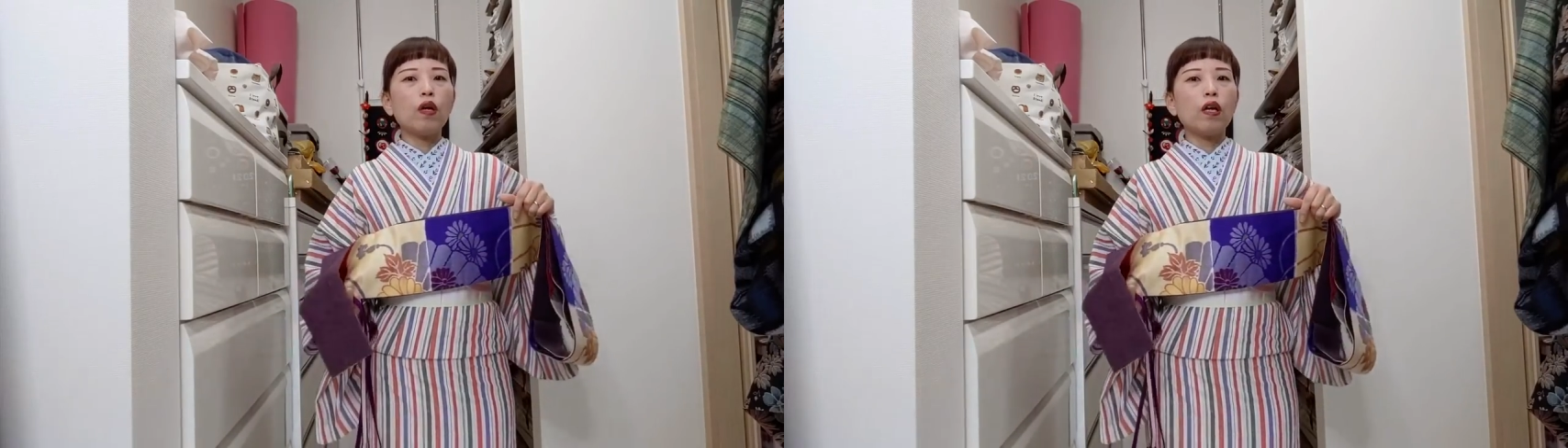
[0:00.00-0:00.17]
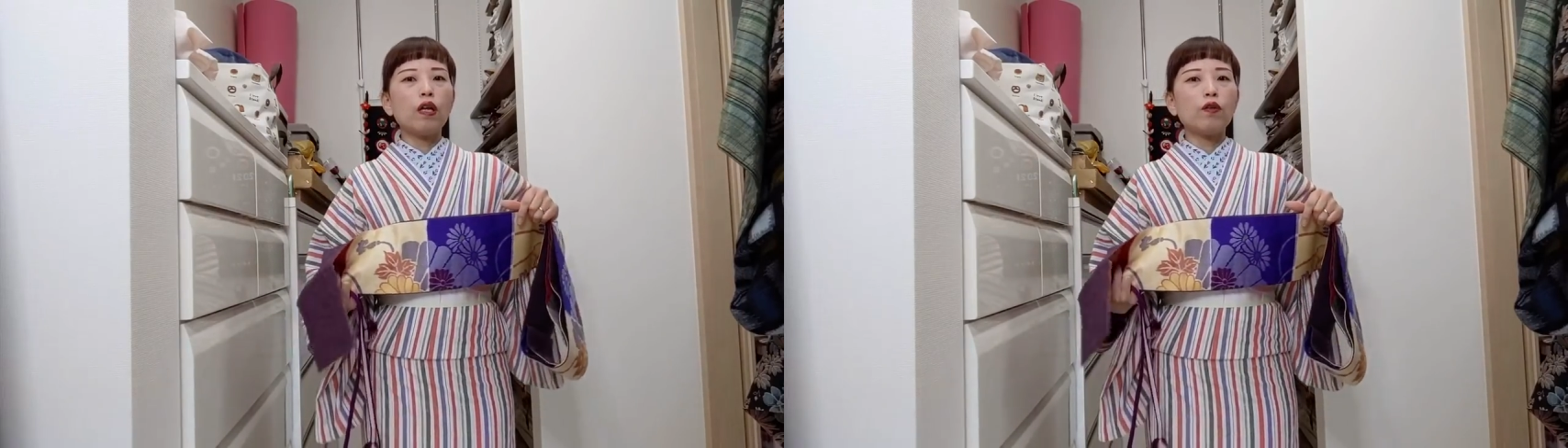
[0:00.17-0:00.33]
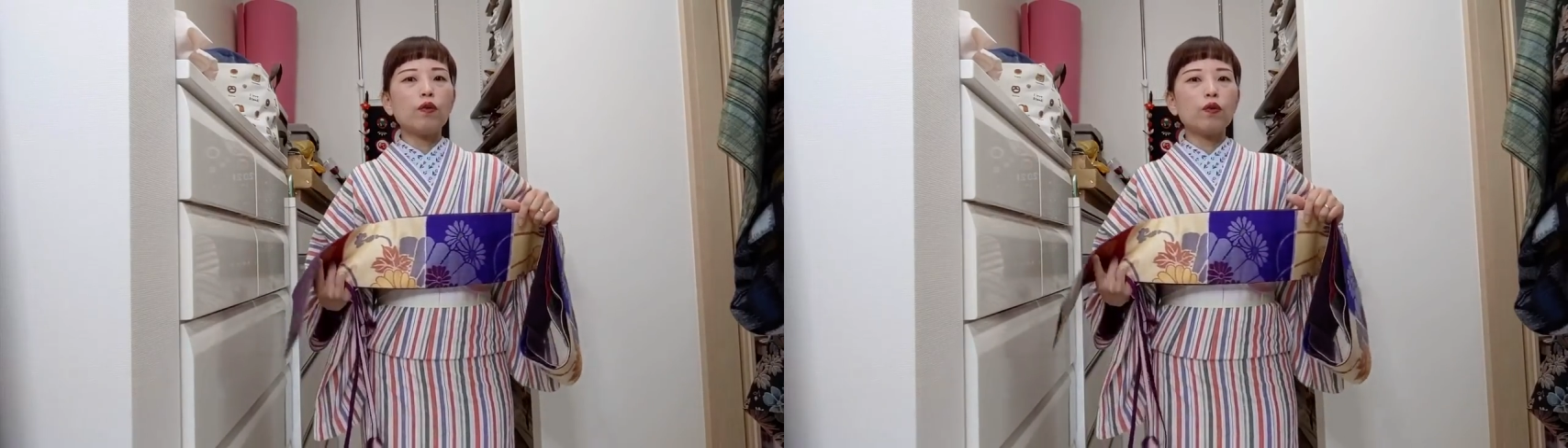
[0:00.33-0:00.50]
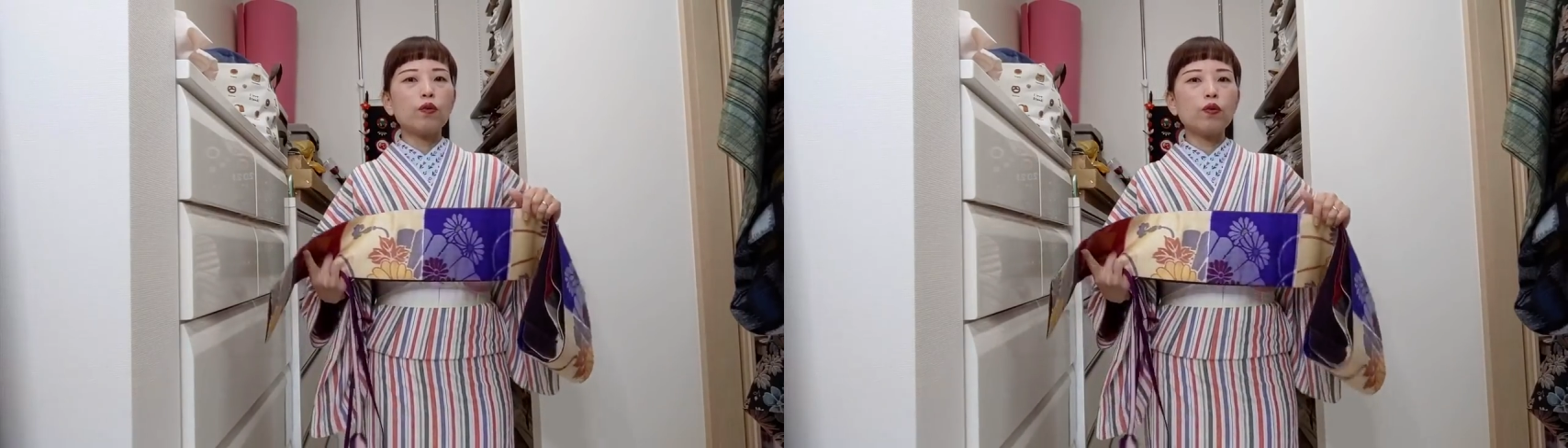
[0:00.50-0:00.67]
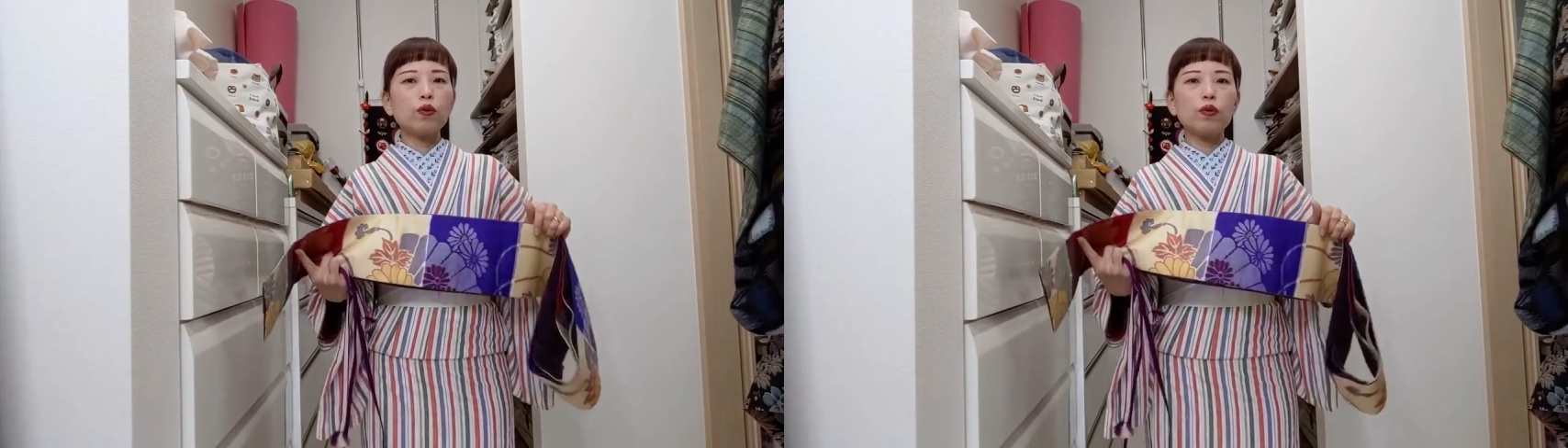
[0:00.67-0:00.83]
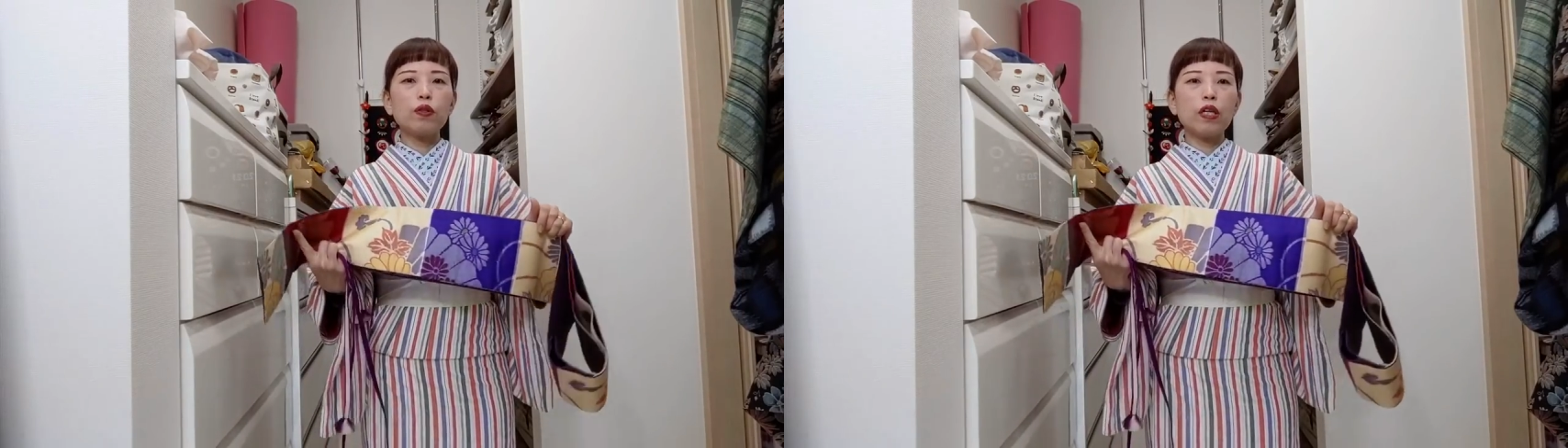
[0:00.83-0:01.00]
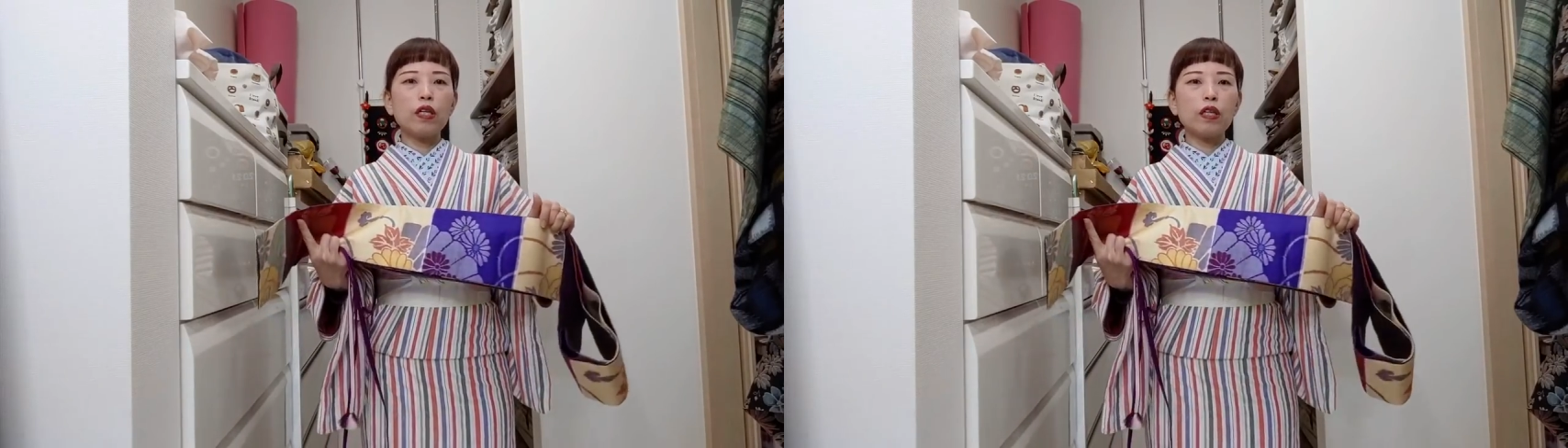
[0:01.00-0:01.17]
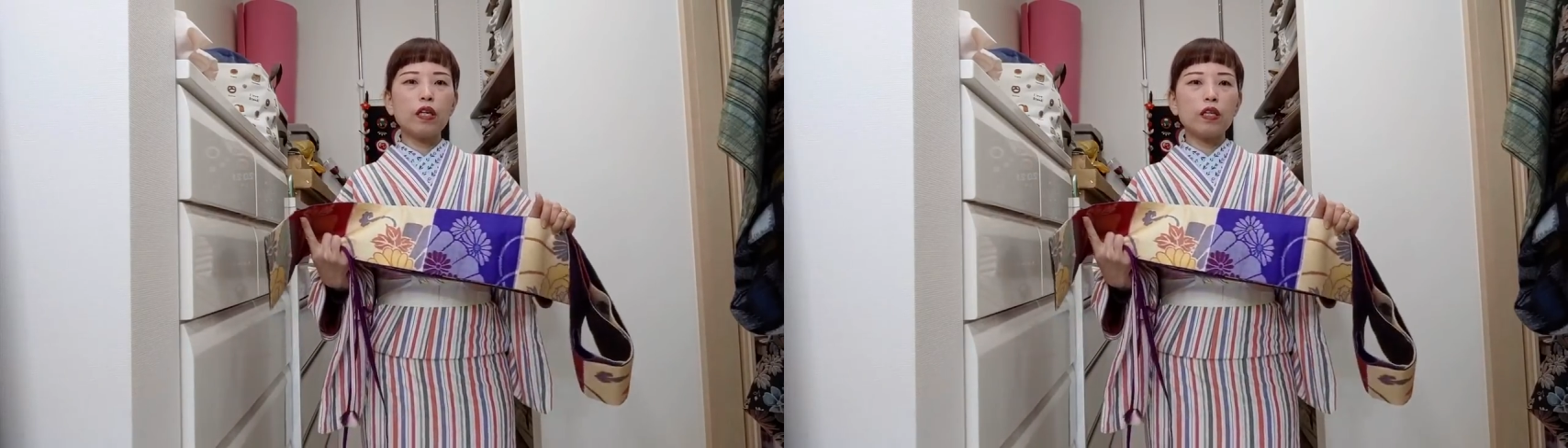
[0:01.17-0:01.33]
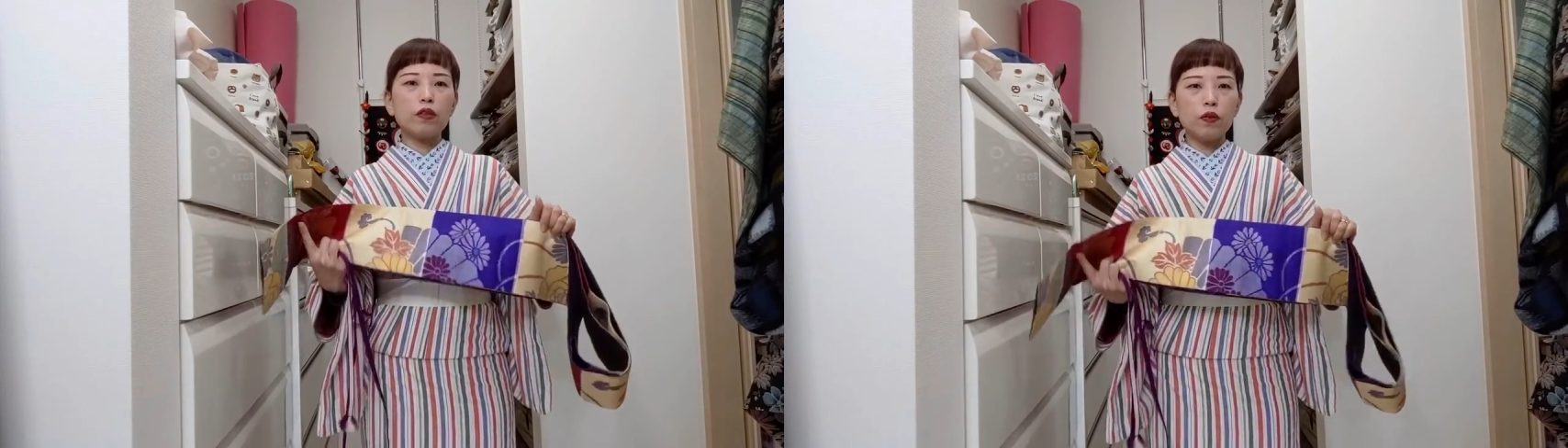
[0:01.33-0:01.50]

えーと、そういうねなんか